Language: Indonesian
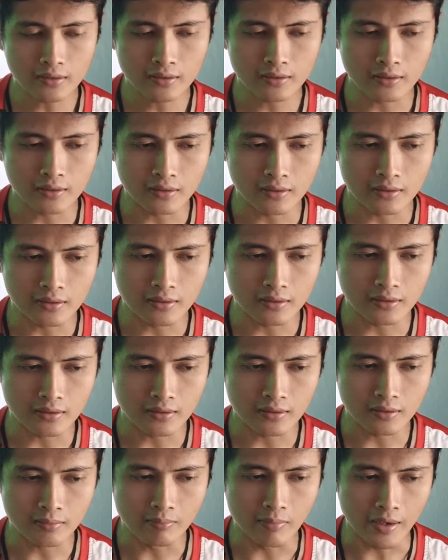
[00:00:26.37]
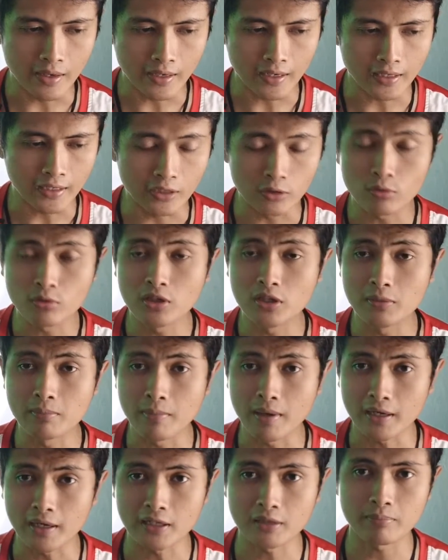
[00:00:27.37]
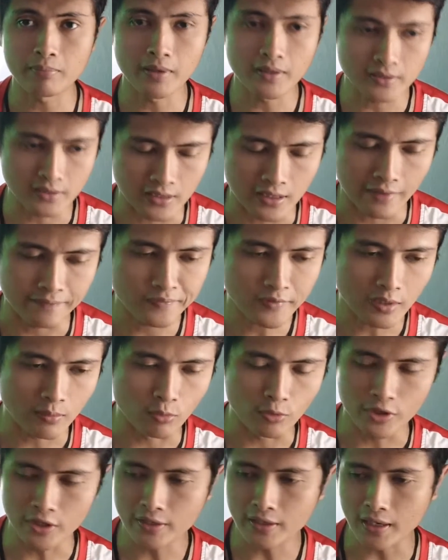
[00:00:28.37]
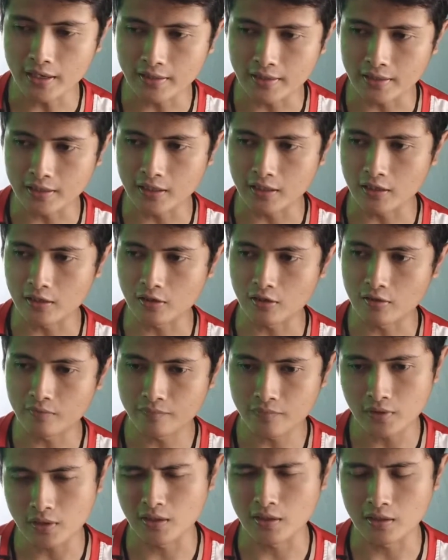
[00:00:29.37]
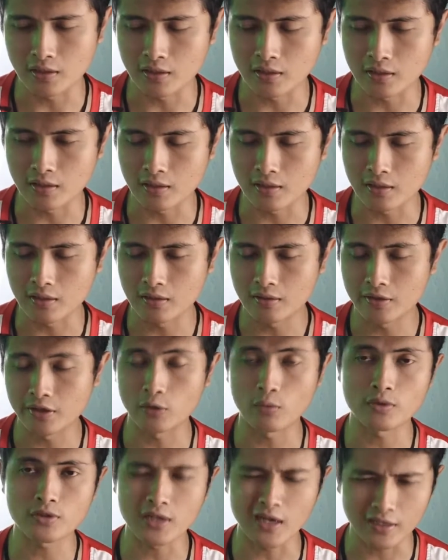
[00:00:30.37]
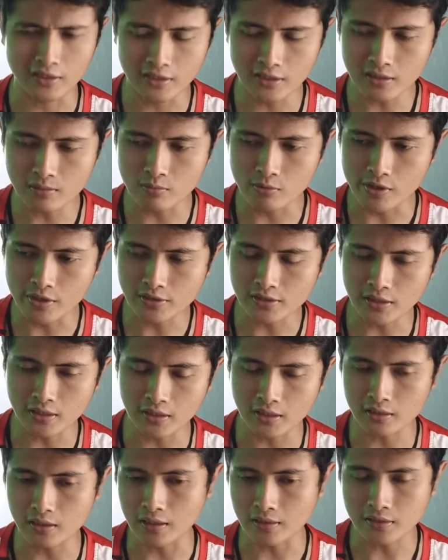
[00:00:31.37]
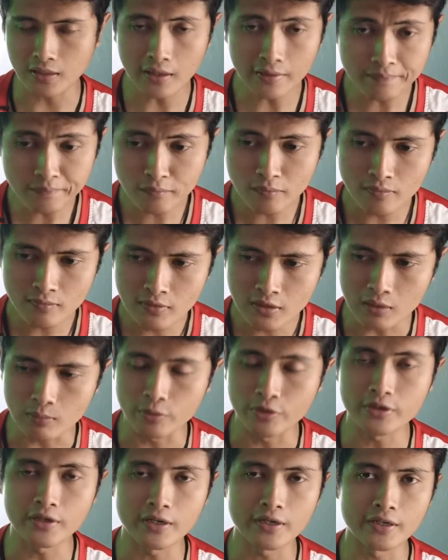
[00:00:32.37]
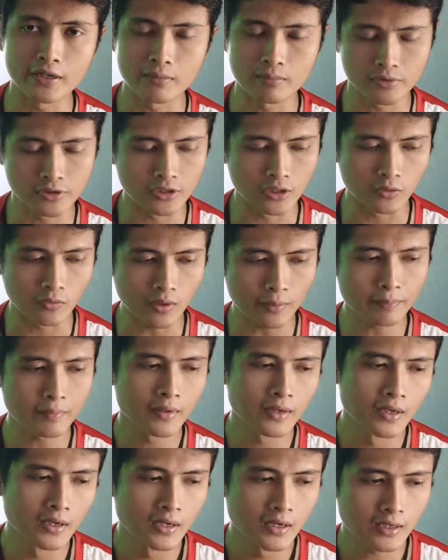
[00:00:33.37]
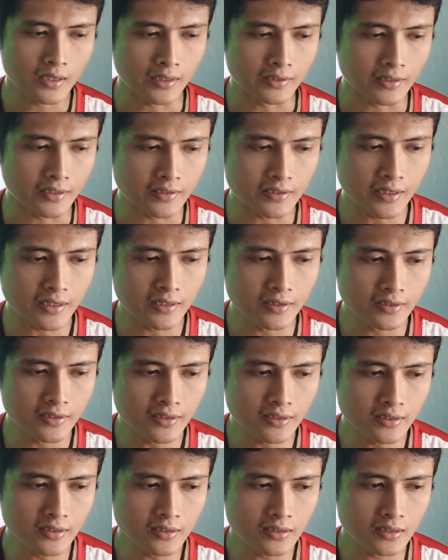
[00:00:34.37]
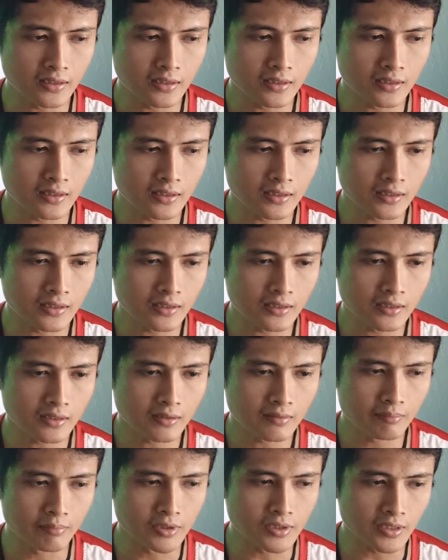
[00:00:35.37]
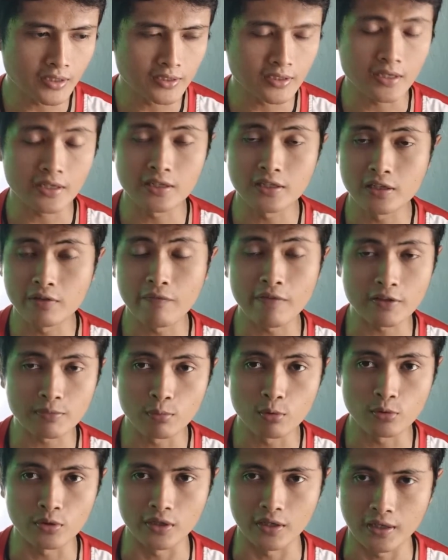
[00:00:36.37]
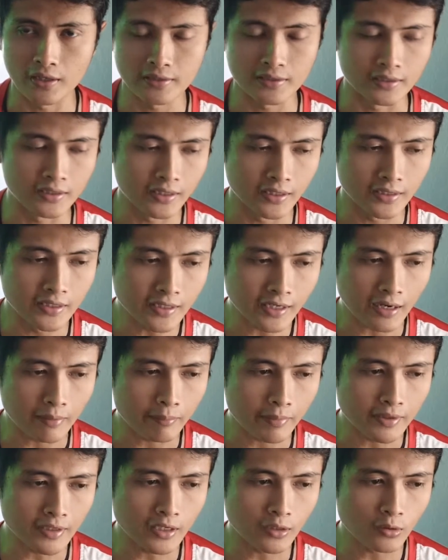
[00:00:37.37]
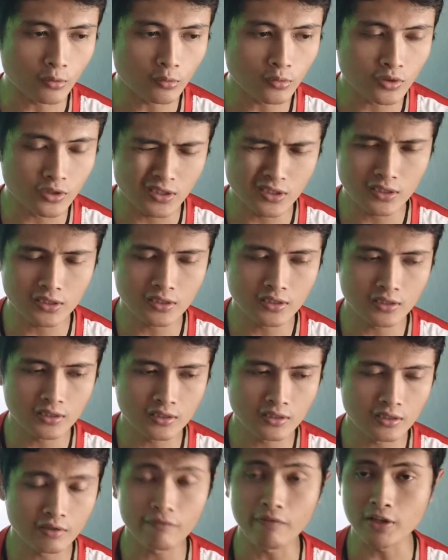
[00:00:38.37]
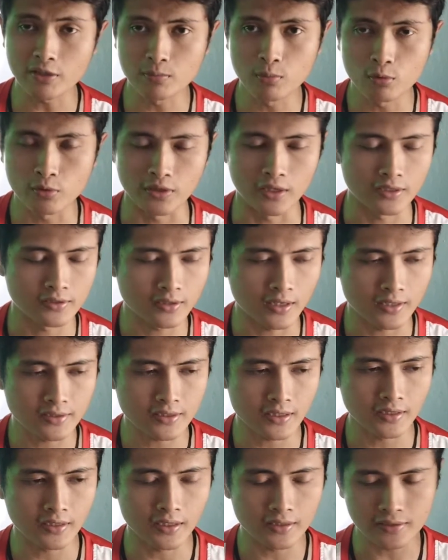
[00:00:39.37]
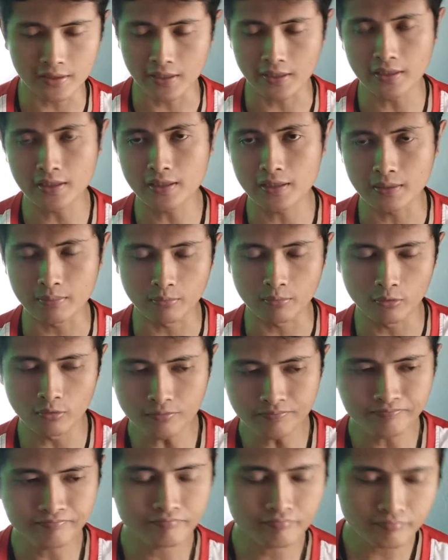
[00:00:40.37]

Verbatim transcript: uh, barang itu di marketplace ya. Kemudian ada yang uh, request lagi, kemudian saya tanya, Kemudian ada yang menjawab, katanya ini uh, bisa dicari di Facebook ya. Jadi ini ramenya tuh di Facebook ya. Setelah saya cari ketemu